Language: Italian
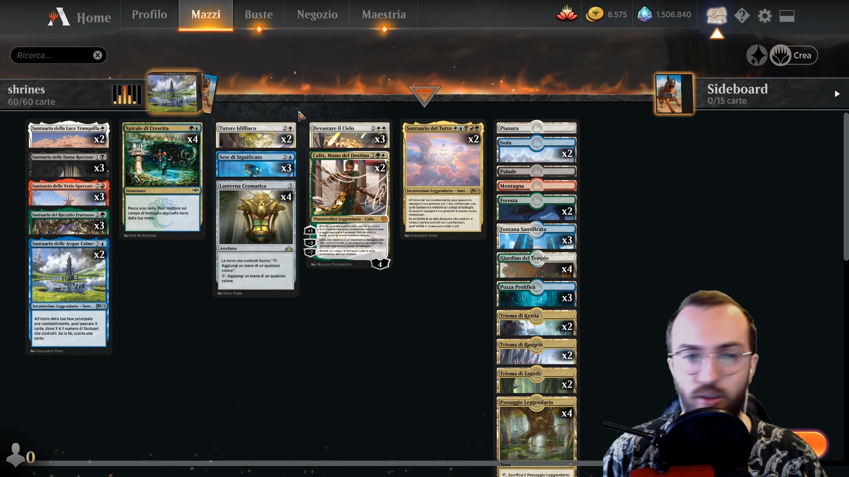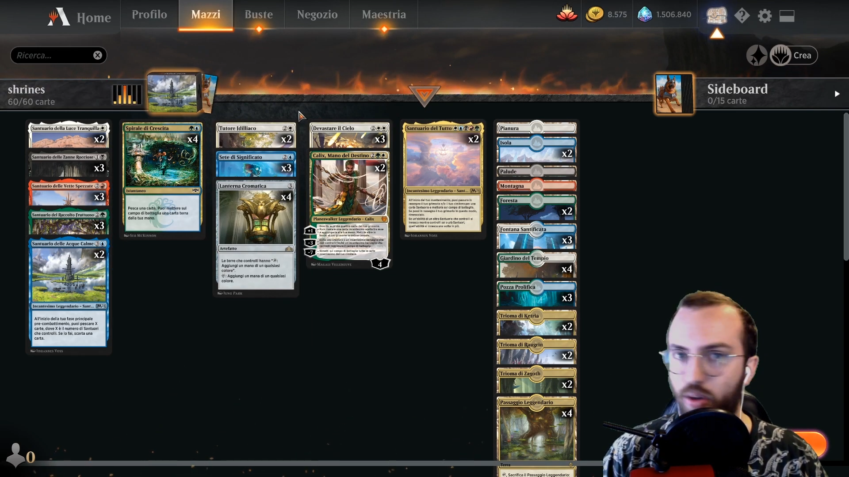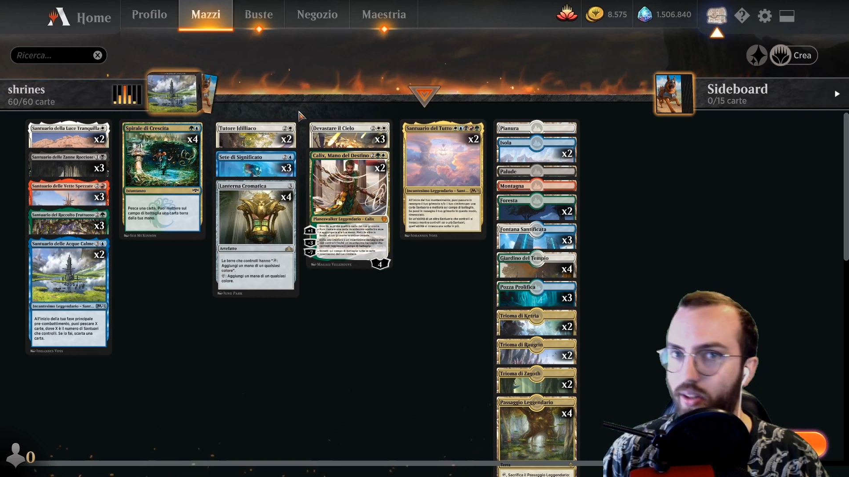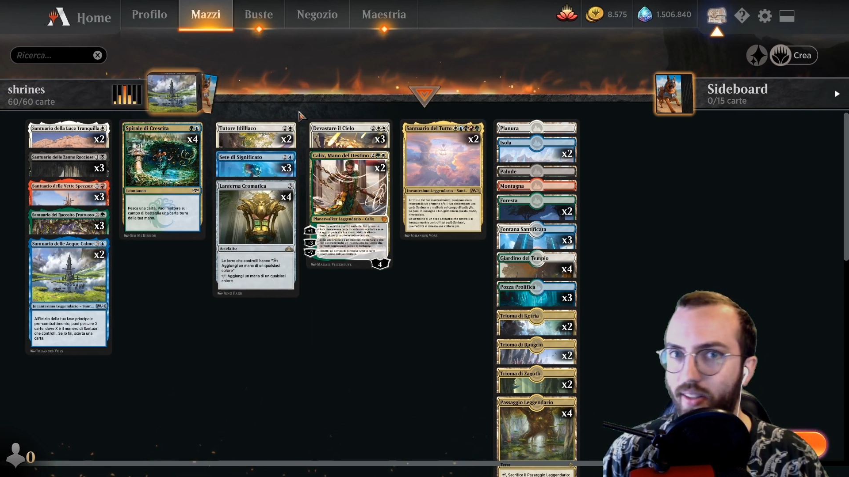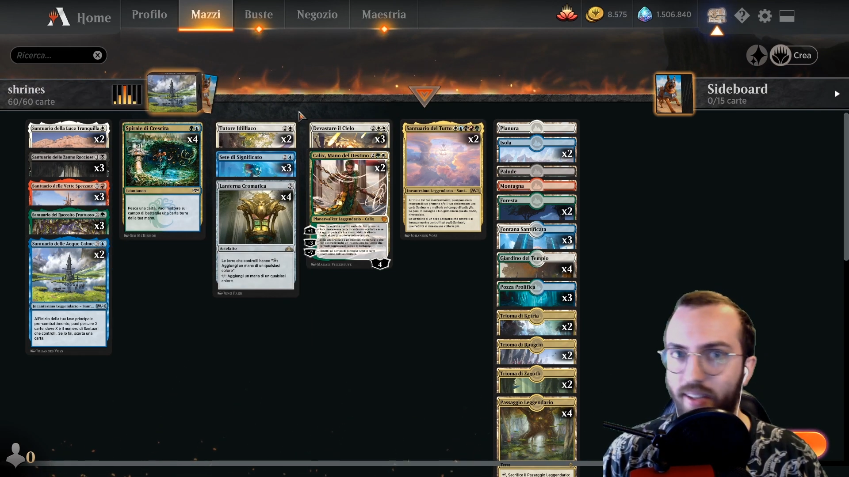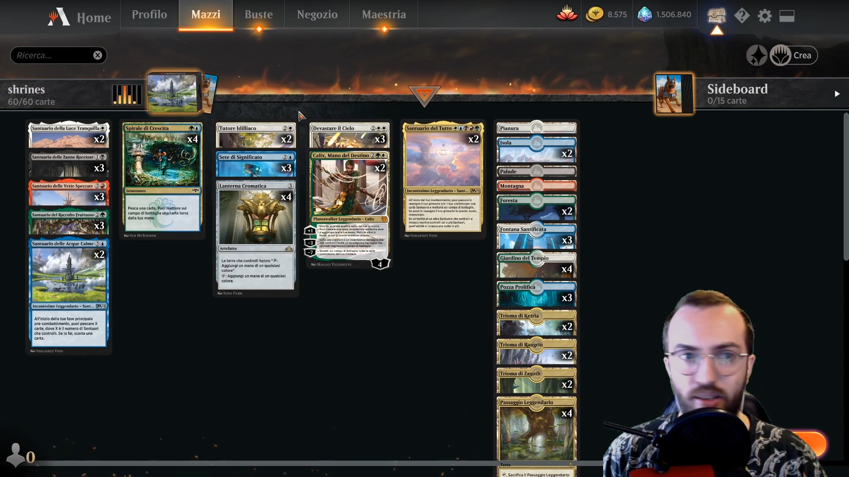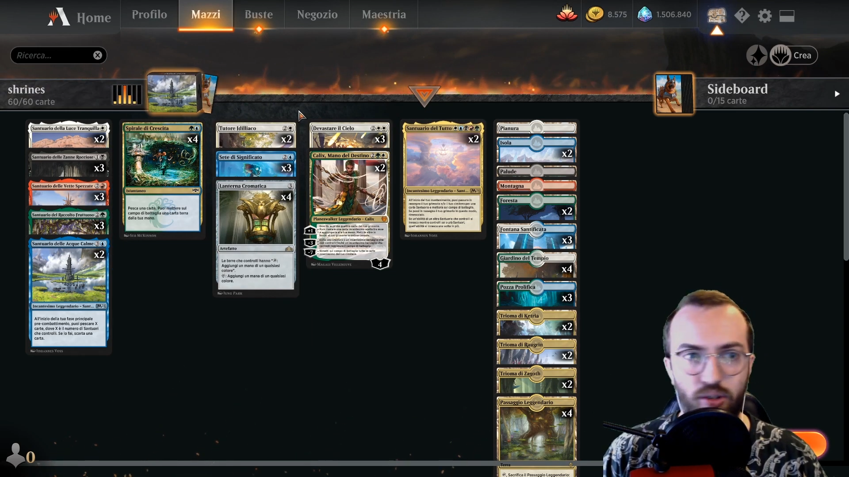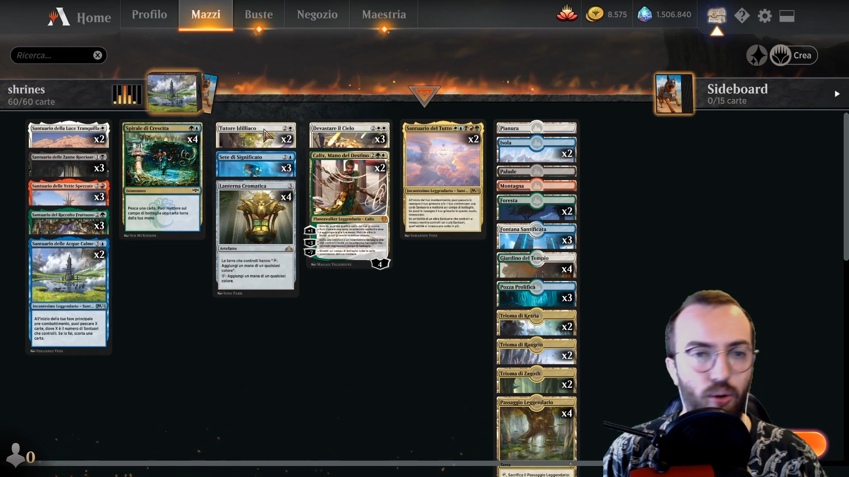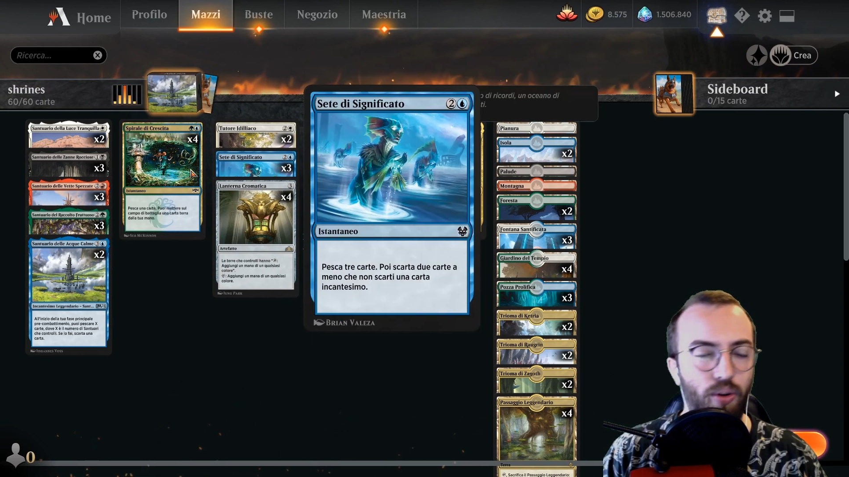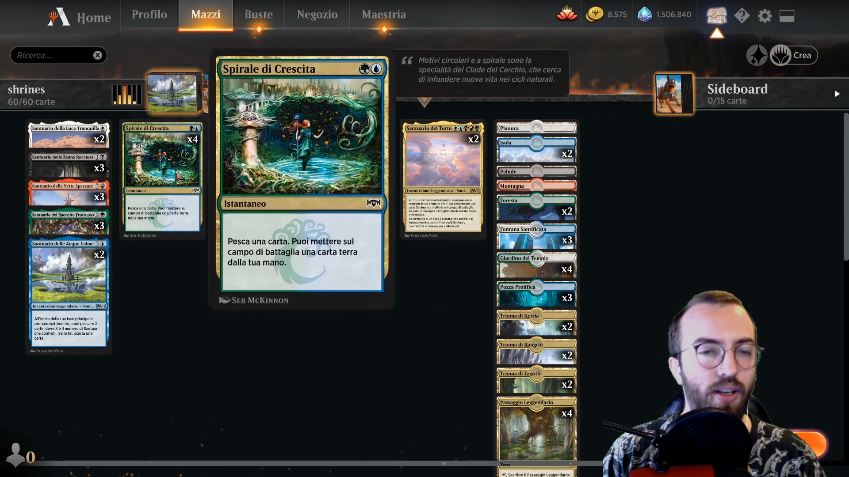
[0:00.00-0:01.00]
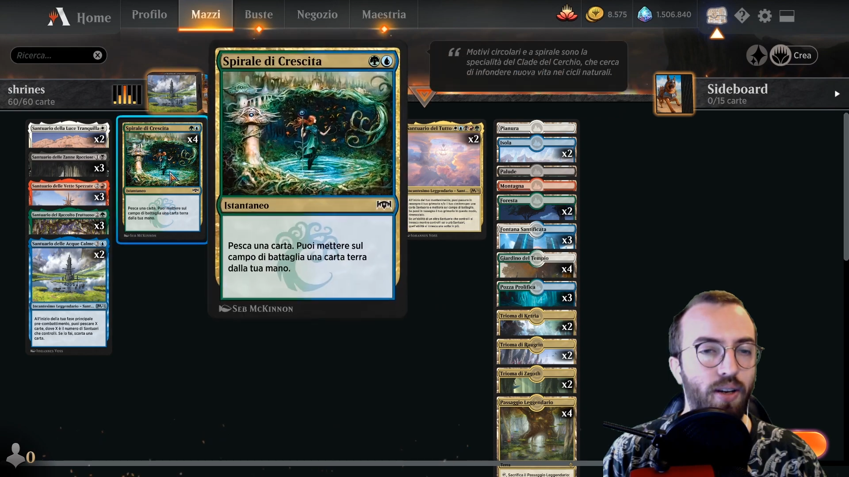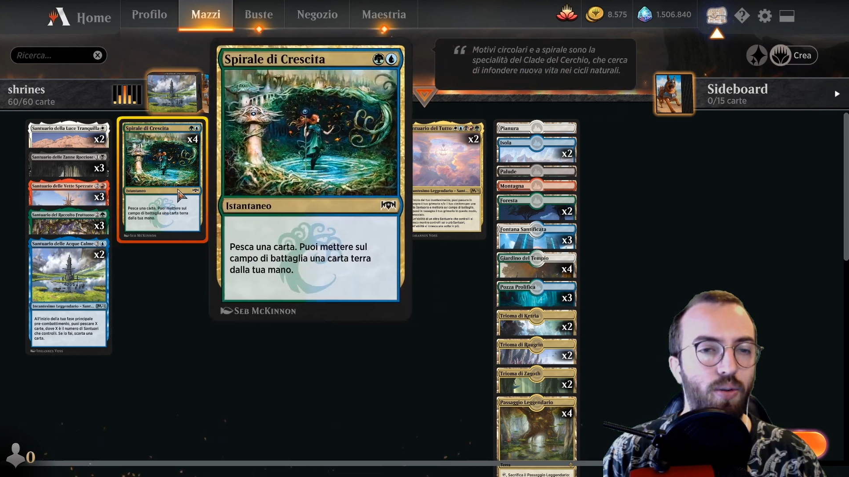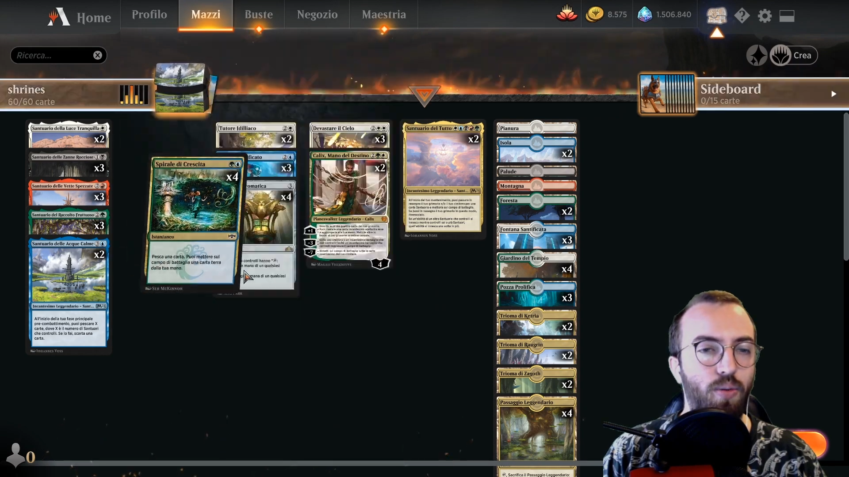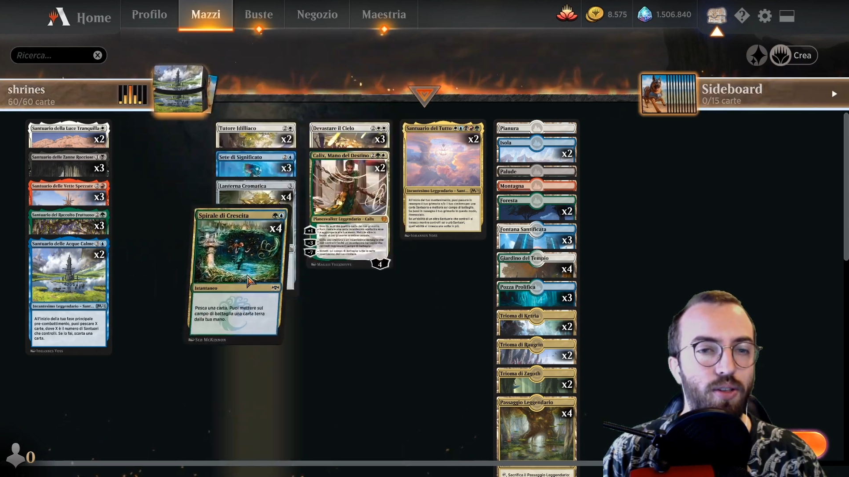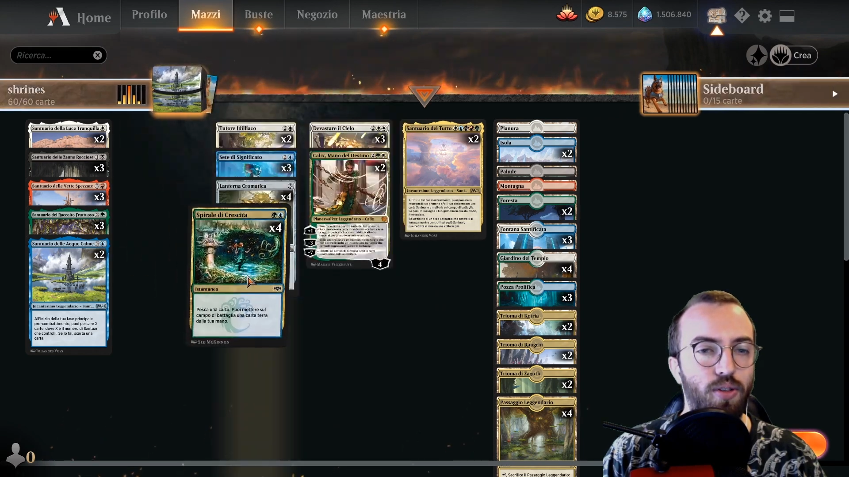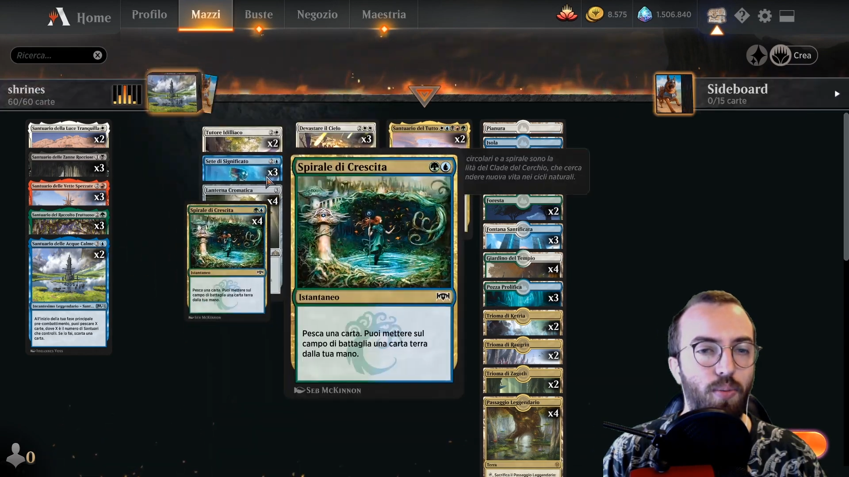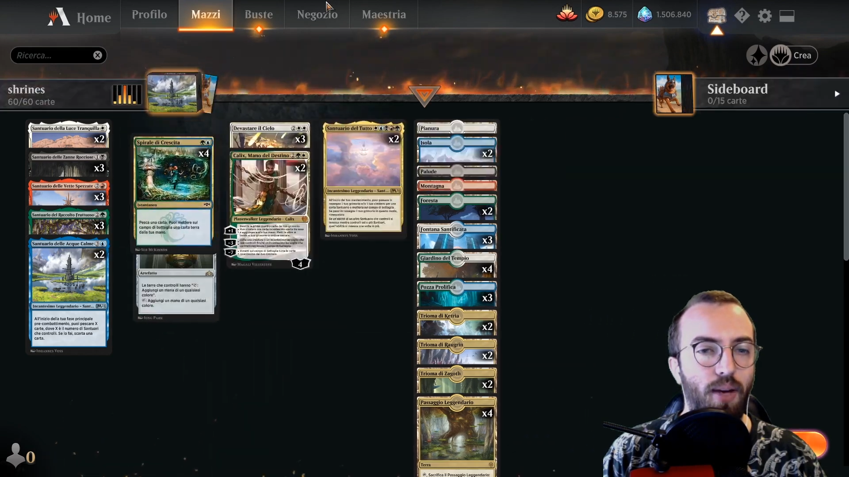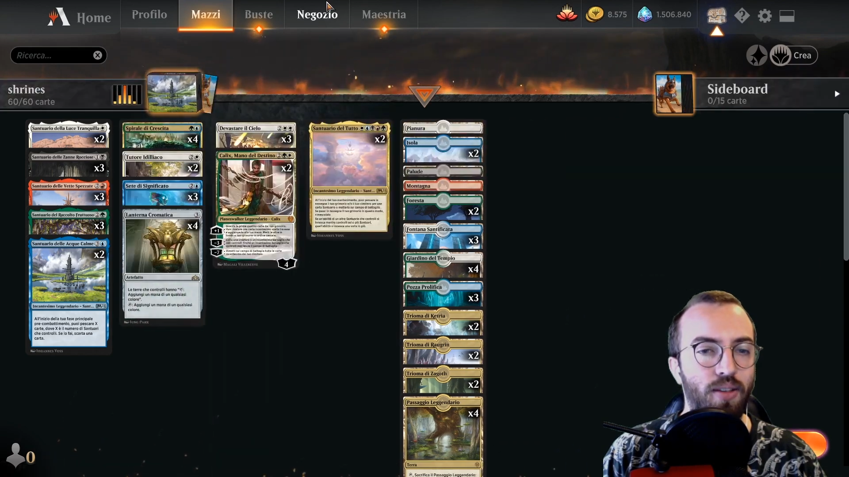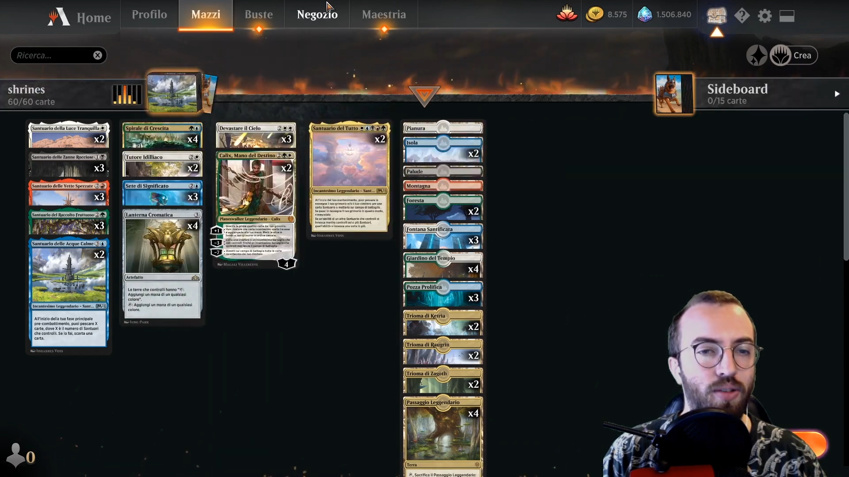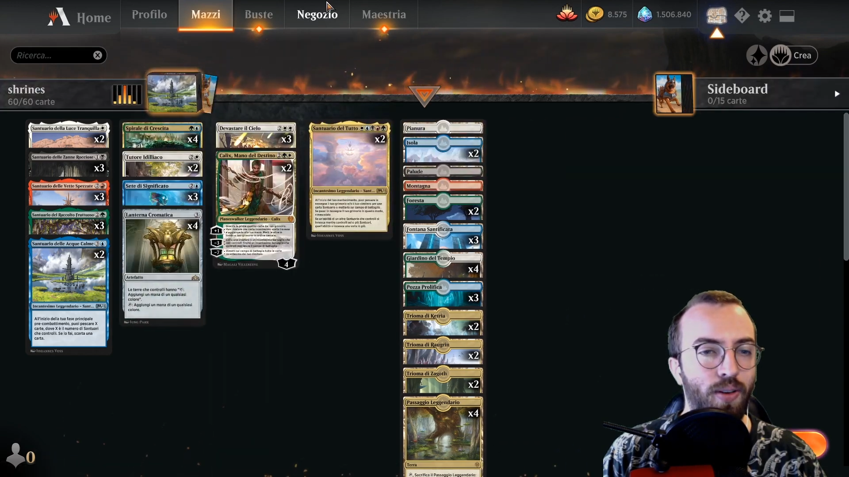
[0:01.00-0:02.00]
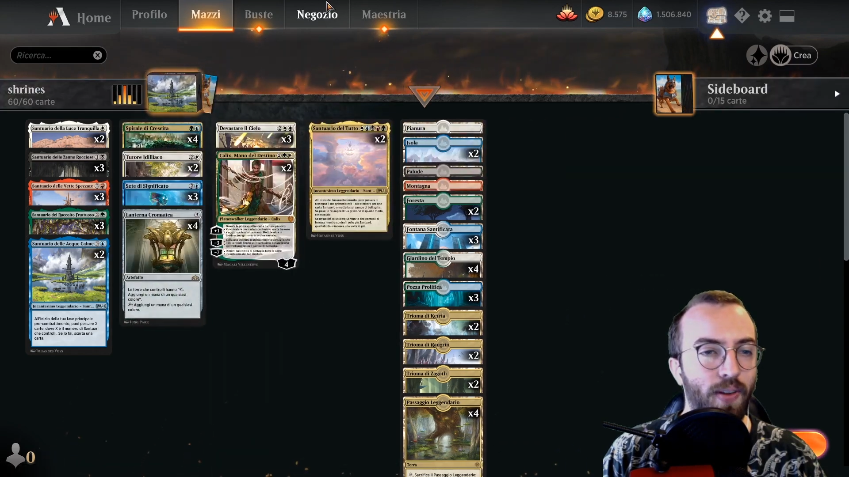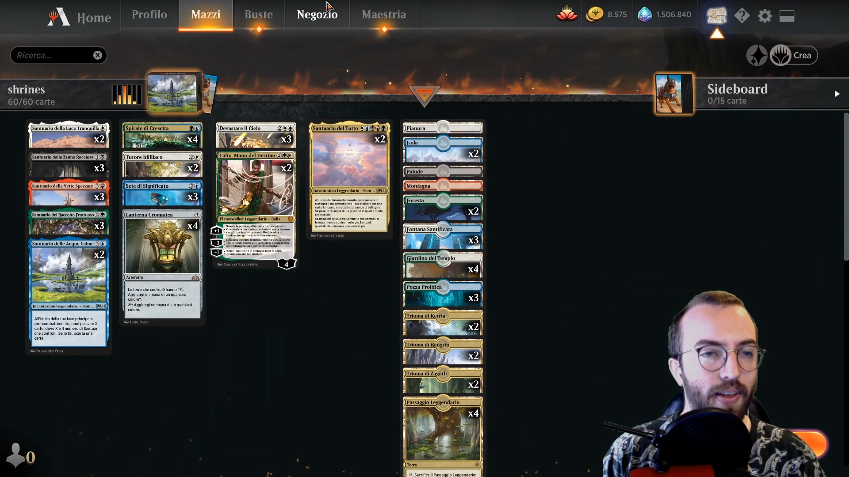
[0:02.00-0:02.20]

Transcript: sorta di Exodia con questo mazzo